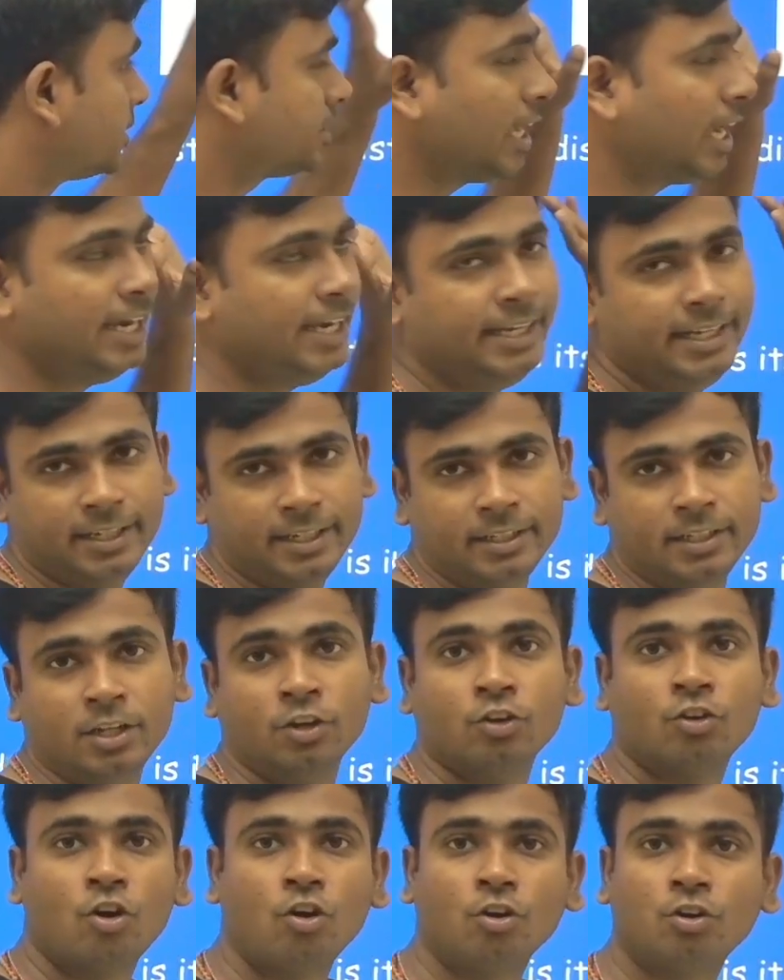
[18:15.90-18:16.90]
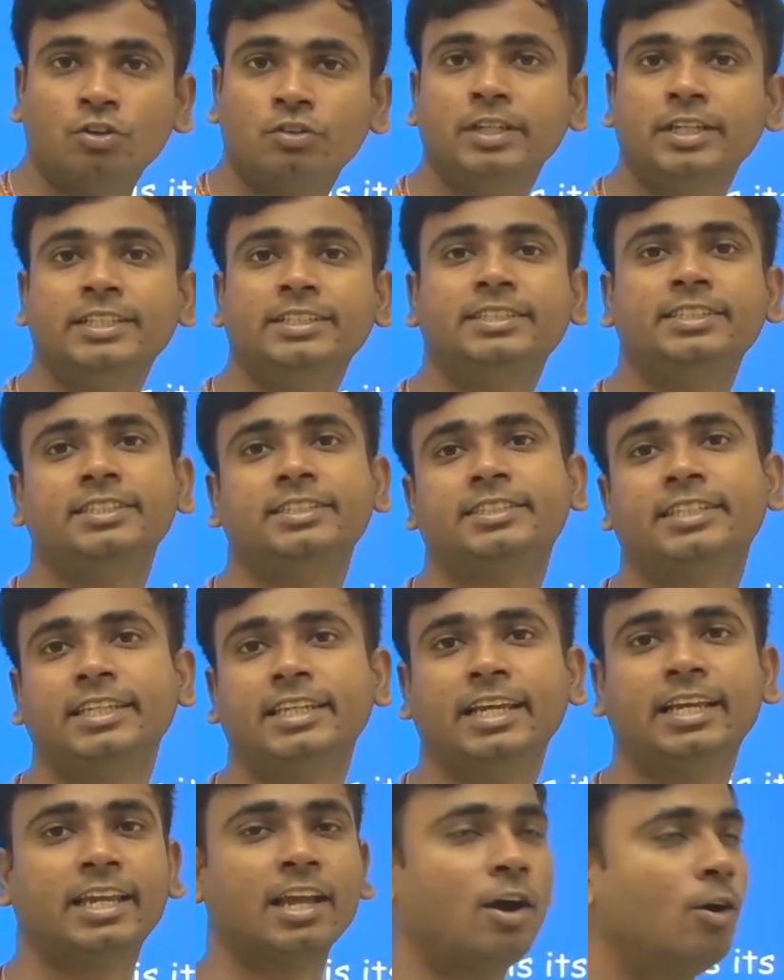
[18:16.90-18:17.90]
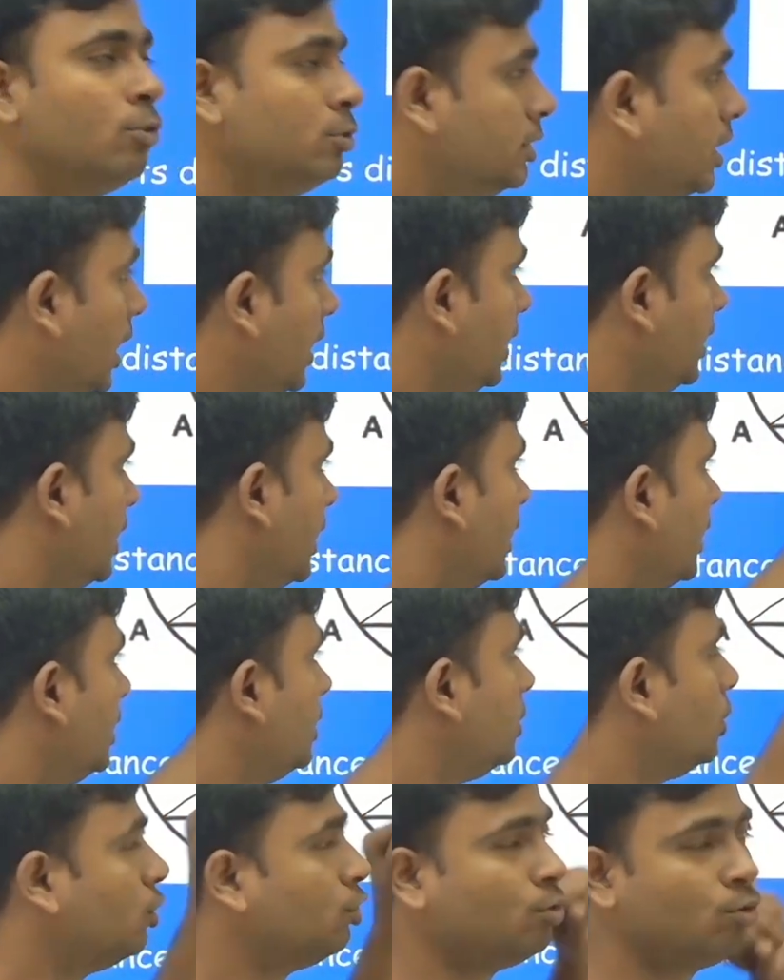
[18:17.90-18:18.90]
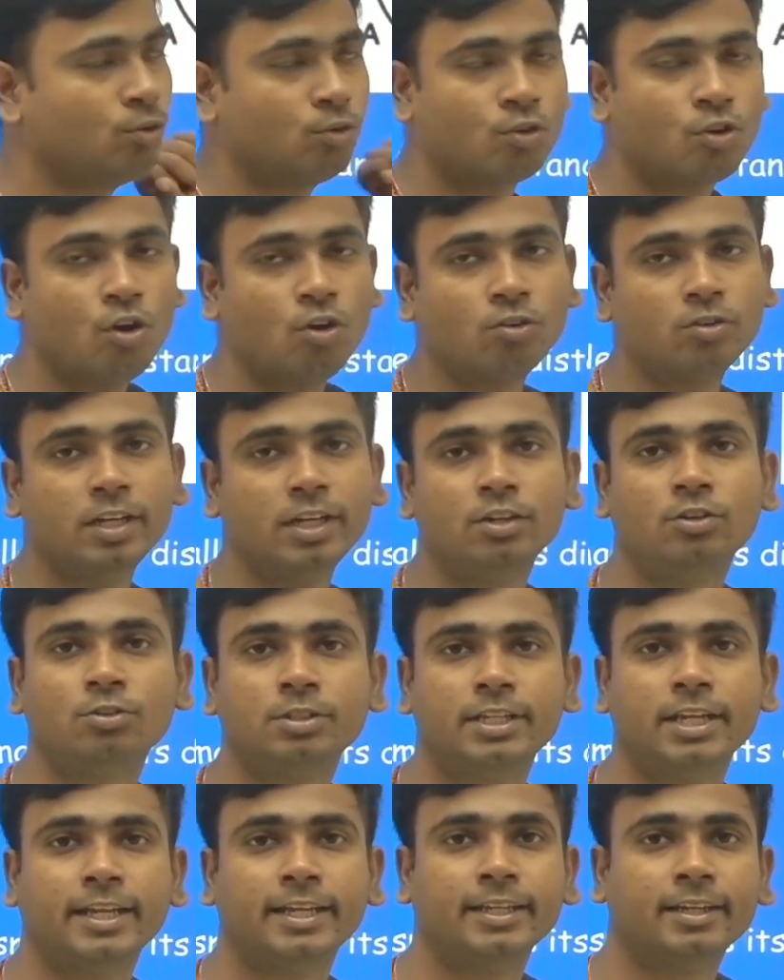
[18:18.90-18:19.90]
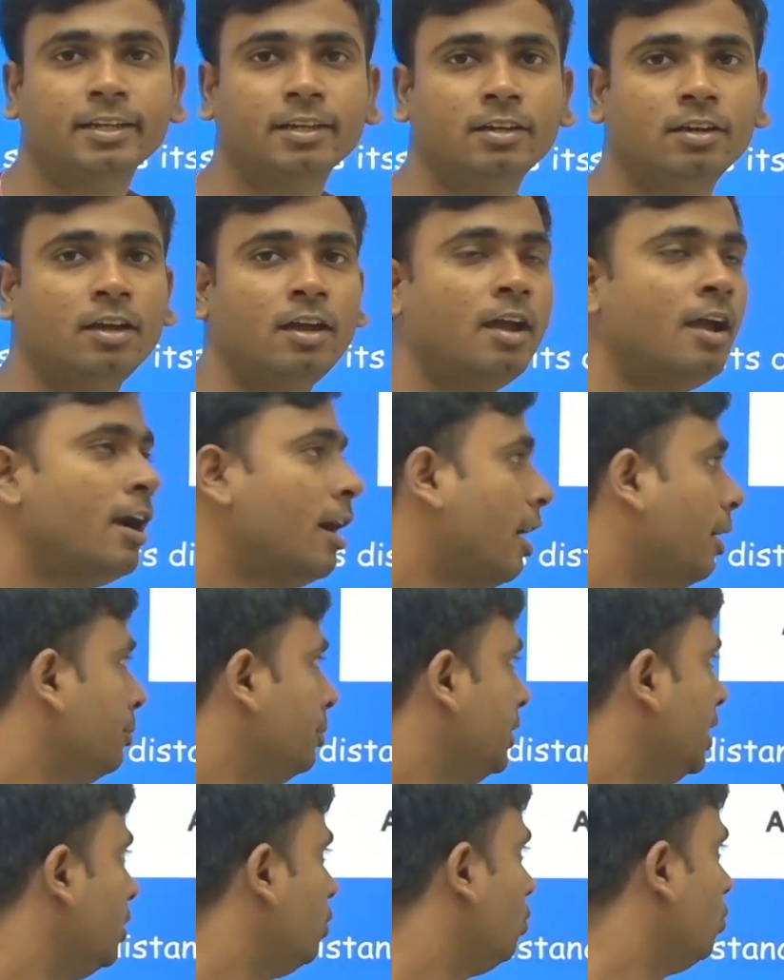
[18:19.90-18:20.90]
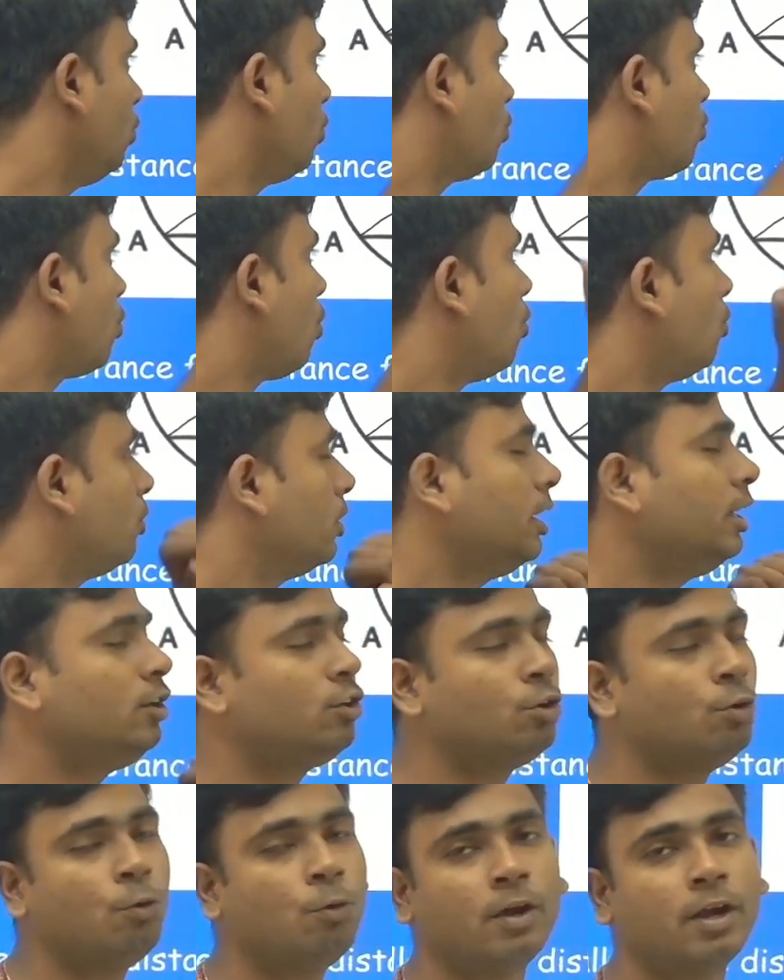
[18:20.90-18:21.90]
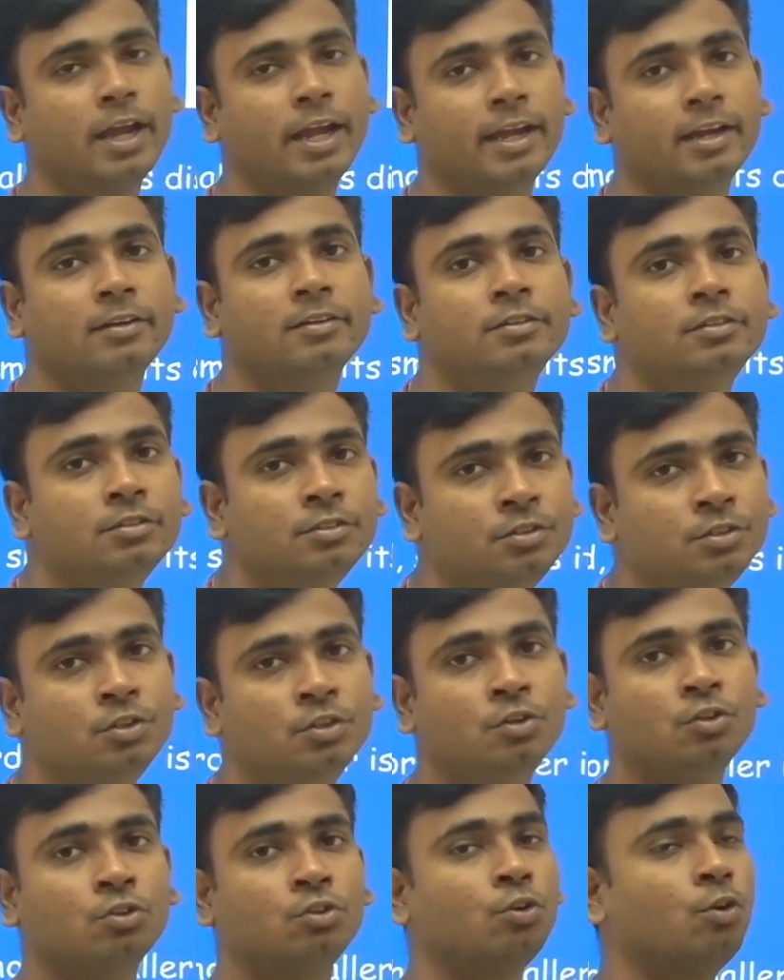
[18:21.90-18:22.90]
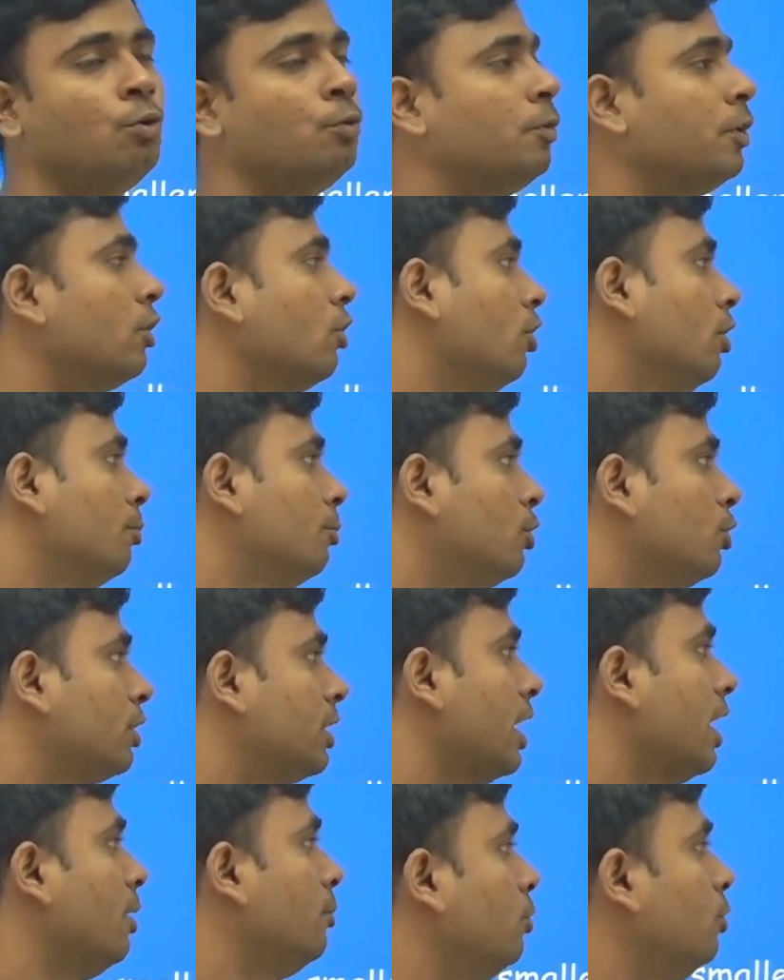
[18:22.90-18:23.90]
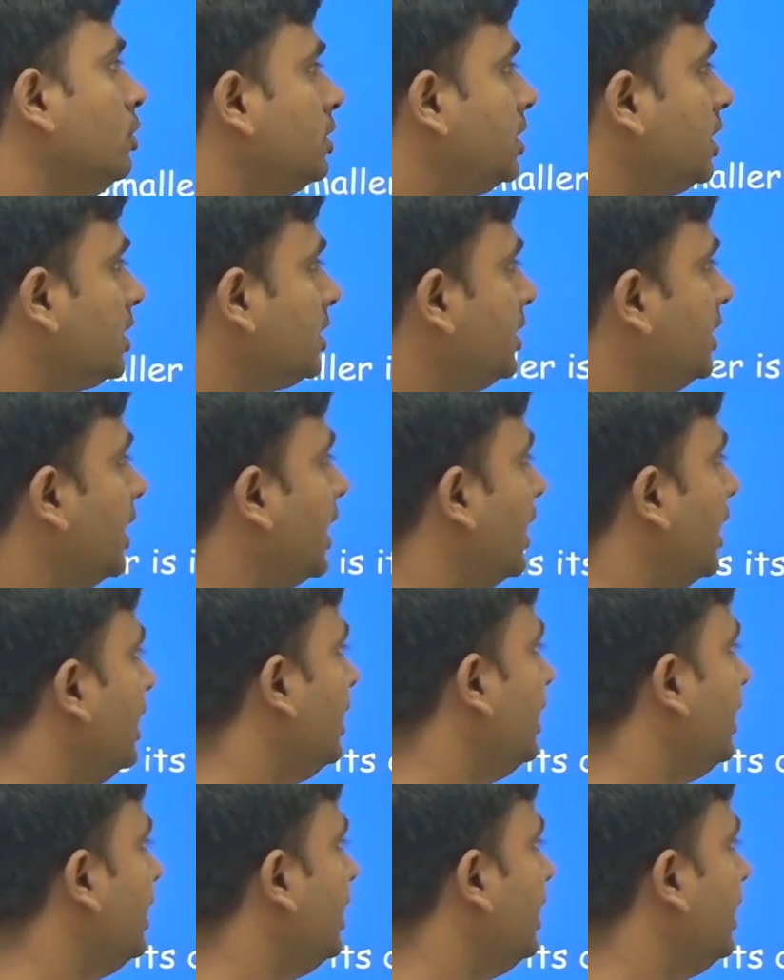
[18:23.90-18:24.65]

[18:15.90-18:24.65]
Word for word: साइड कॉन्ग्रेंसी से ये क्या हो जाएंगे ये दोनों कॉन्ग्रेंट हो जाएंगे अब ये दोनों कॉन्ग्रेंट हो गए तो ओवरऑल हम लोग क्या बोल सकते हैं